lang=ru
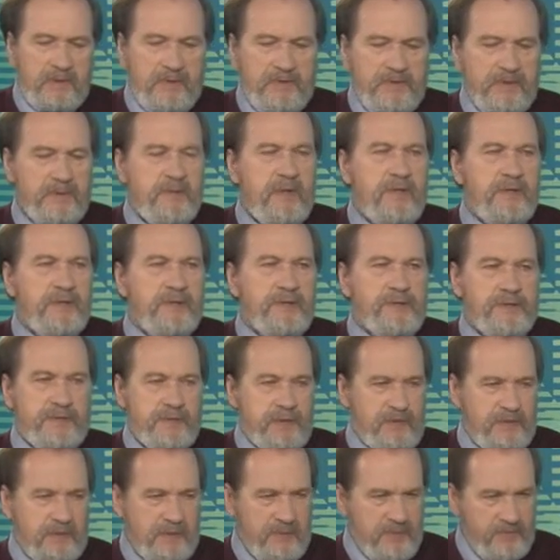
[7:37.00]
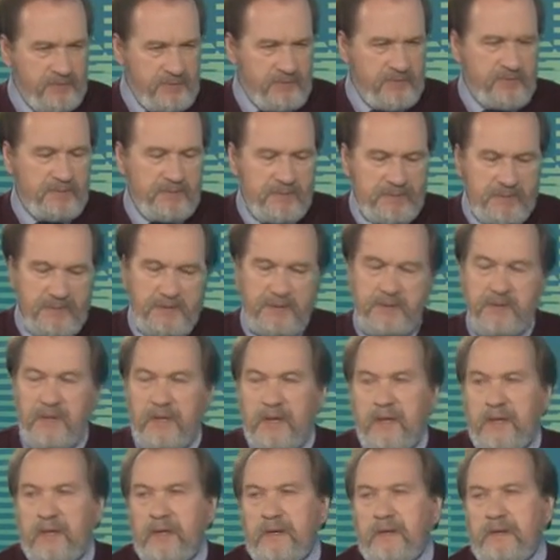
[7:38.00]
не тебя лично, как вот
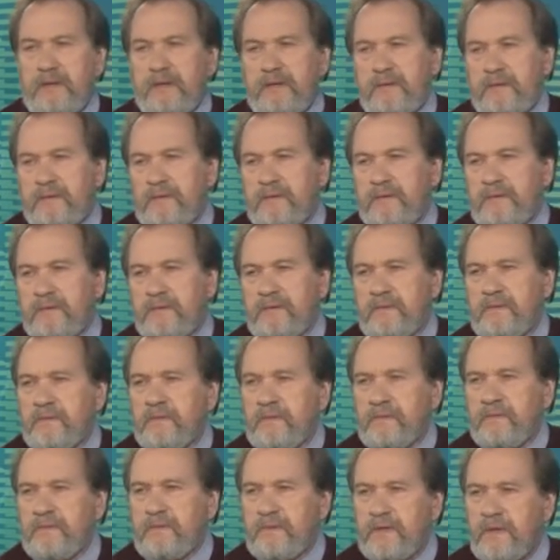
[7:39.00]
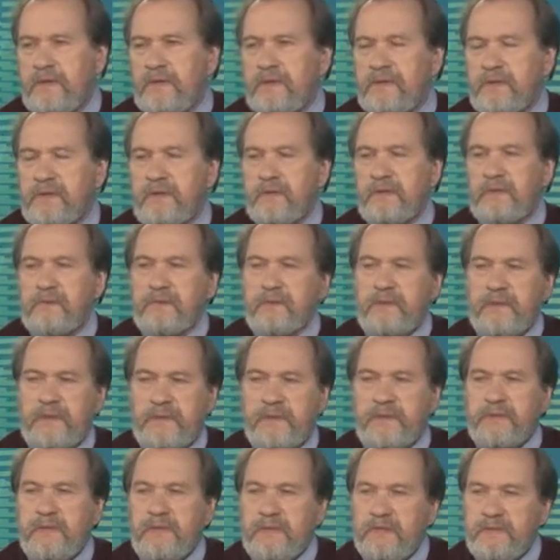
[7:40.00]
э, дети
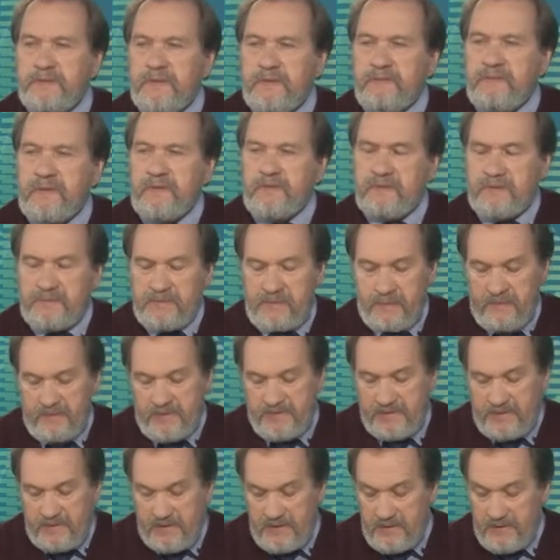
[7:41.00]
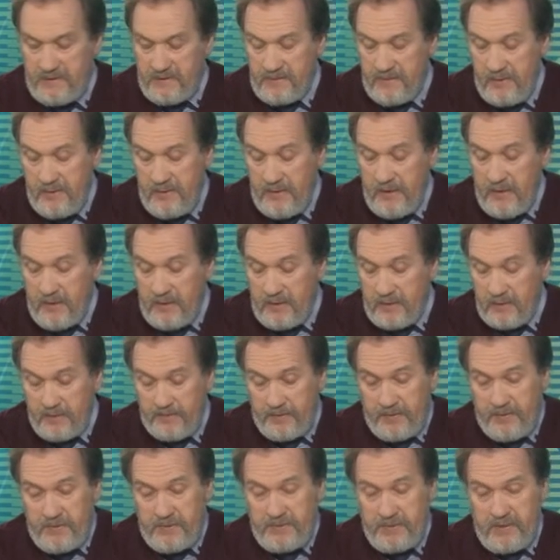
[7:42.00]
этим заниматься, заниматься хотят. И вот
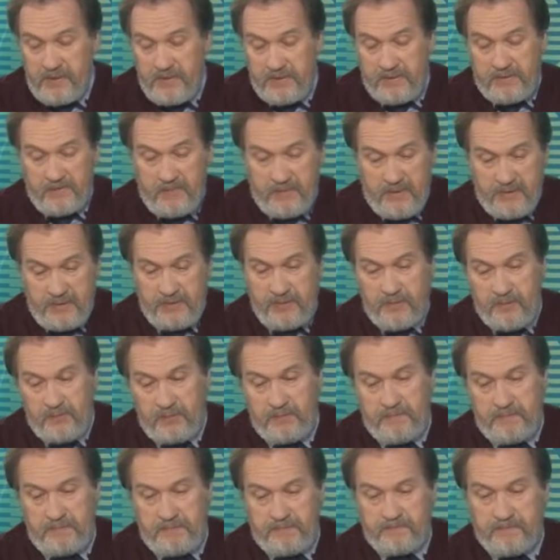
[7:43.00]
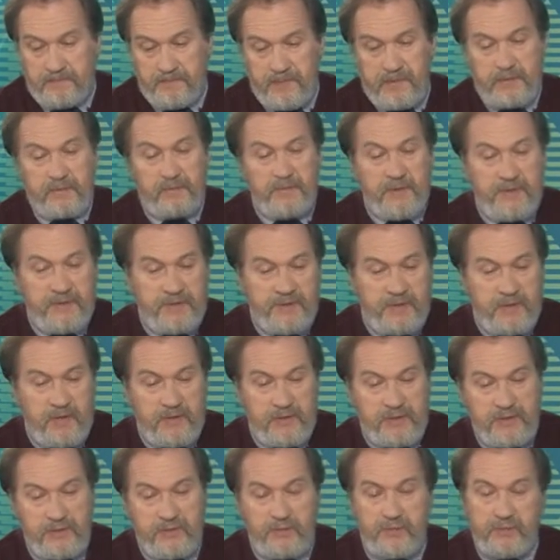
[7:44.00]
приезжаешь к мастеру, например,
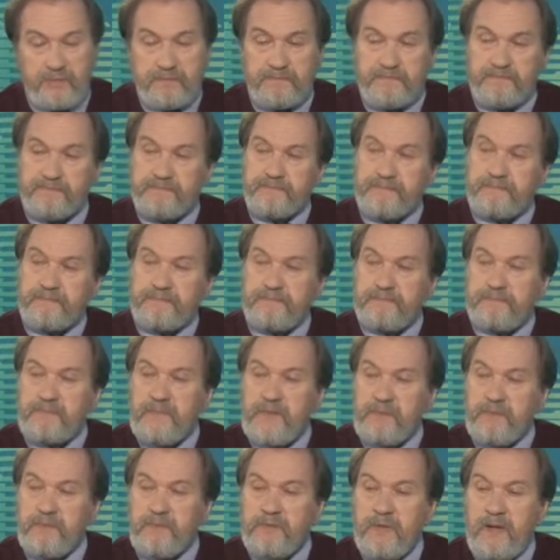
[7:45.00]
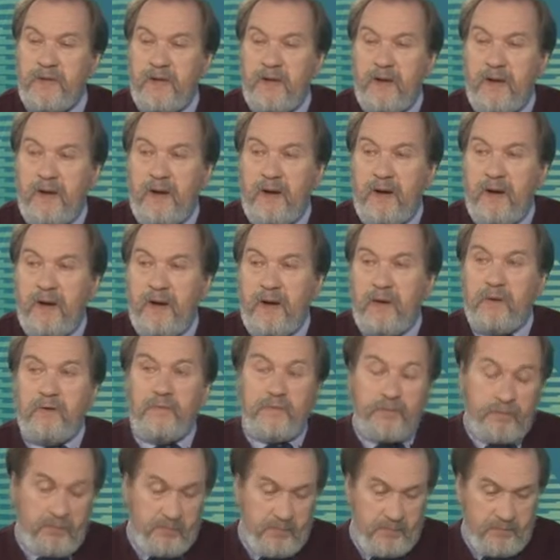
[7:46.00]
берестянщику, а у
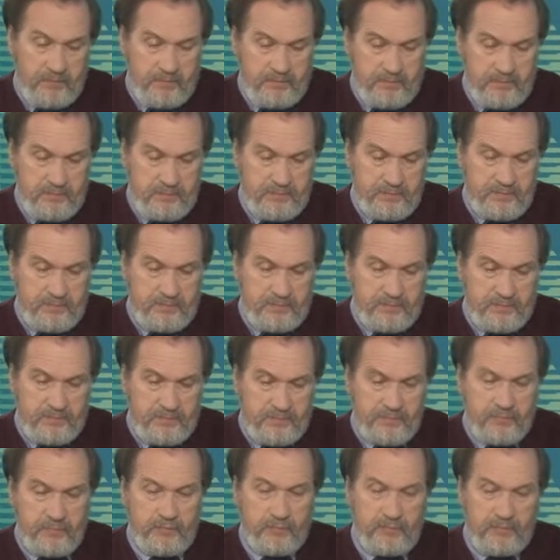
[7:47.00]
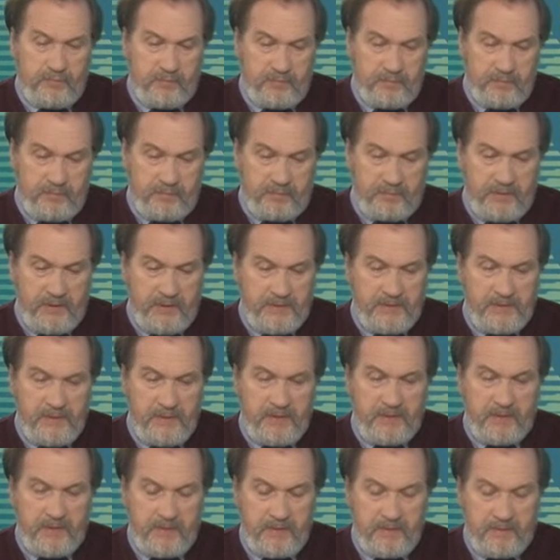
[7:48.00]
него значит, ну, э,
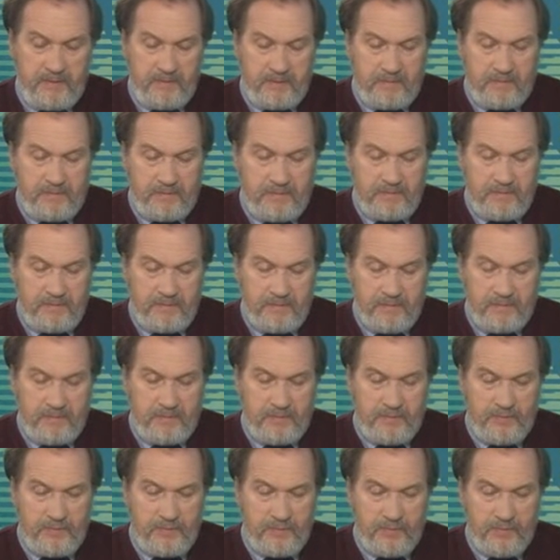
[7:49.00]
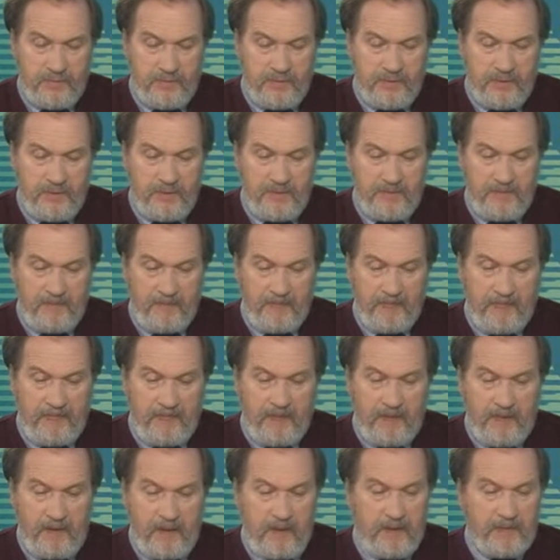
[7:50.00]
хозяйка, супруга,
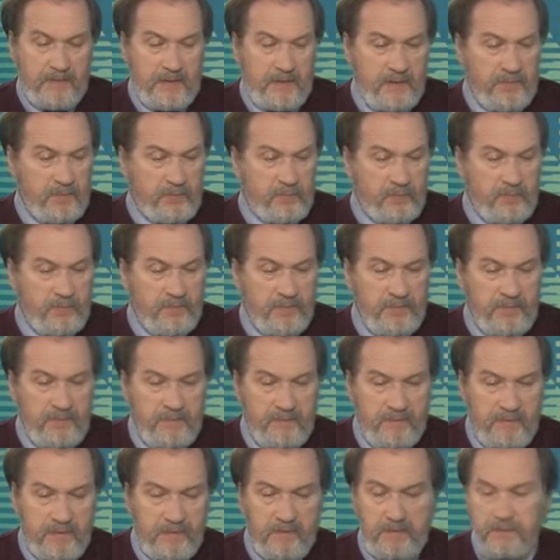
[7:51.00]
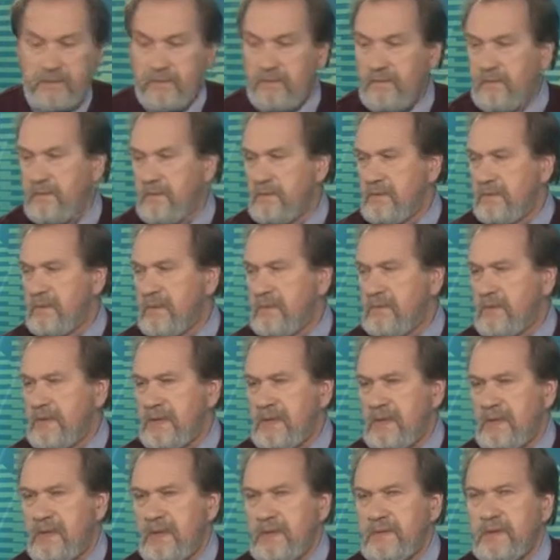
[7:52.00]
а она у нее половики-то видно на
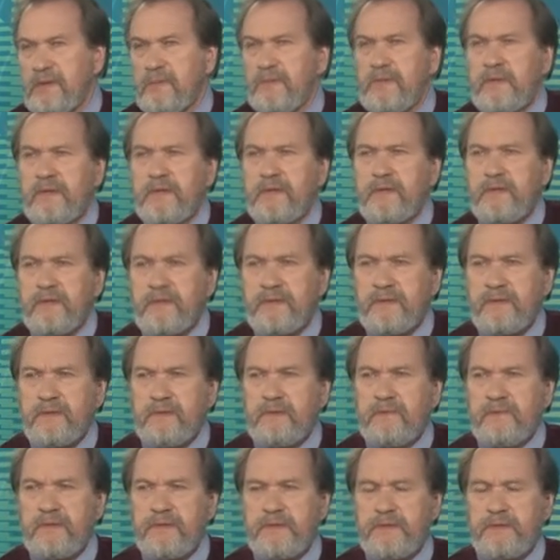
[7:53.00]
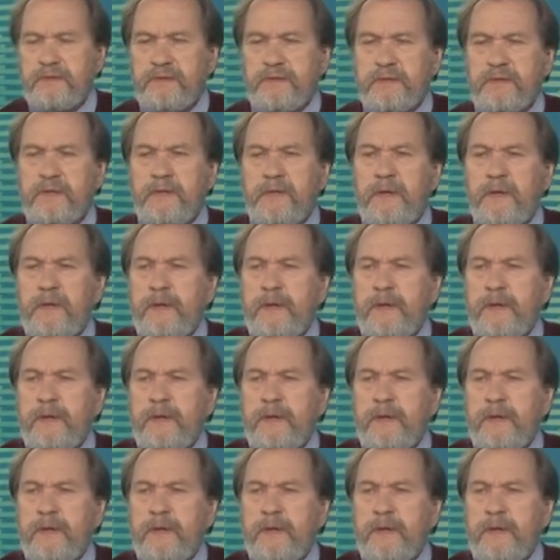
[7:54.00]
натканы, полотенца вышиты.